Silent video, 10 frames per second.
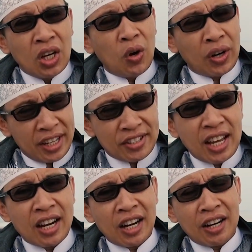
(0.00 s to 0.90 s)
Orang yang
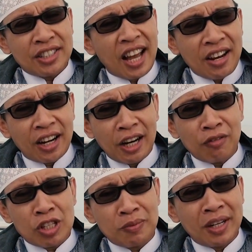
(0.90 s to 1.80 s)
sadar, sadar dan
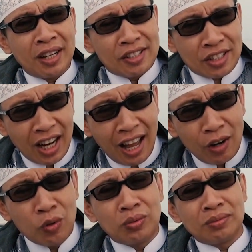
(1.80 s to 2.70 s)
waspada
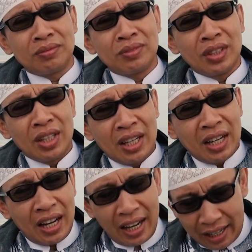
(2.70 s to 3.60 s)
selalu
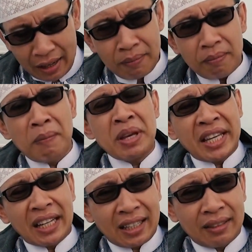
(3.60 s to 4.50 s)
akan
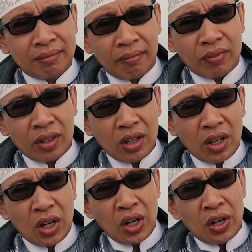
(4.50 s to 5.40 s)
memikirkan
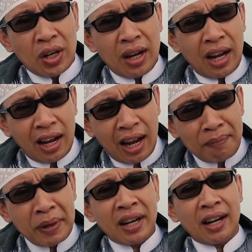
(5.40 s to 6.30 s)

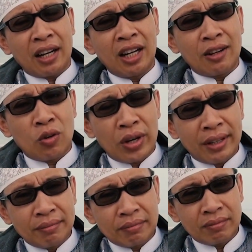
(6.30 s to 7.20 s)
apa yang akan
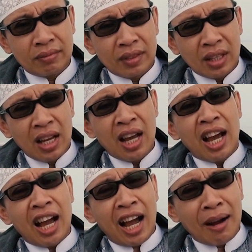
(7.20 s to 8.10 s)
dilakukan
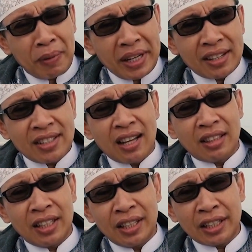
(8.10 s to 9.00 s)
apa yang saat
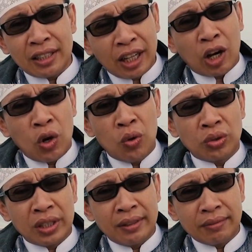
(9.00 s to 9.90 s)
ini
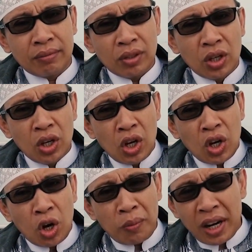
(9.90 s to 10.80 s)
digeluti
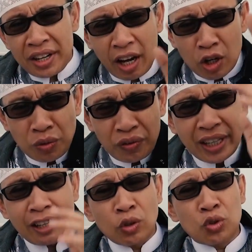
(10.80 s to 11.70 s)
kemudian dia harus
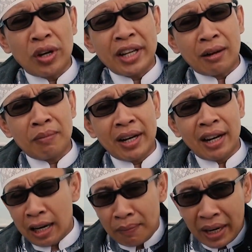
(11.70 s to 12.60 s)
berpikir tujuannya kemana
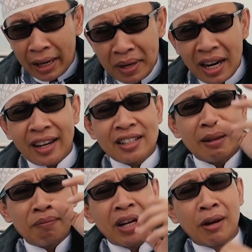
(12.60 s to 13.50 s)
dan bagaimana agar
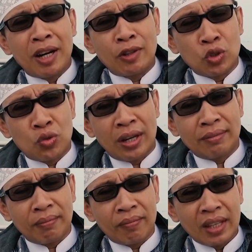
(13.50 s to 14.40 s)
sampai kepada tujuan
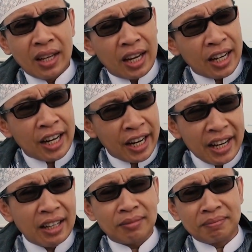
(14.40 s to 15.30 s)
dan
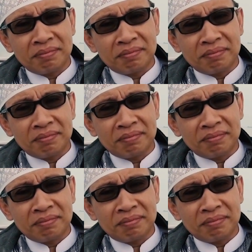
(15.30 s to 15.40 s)
ingat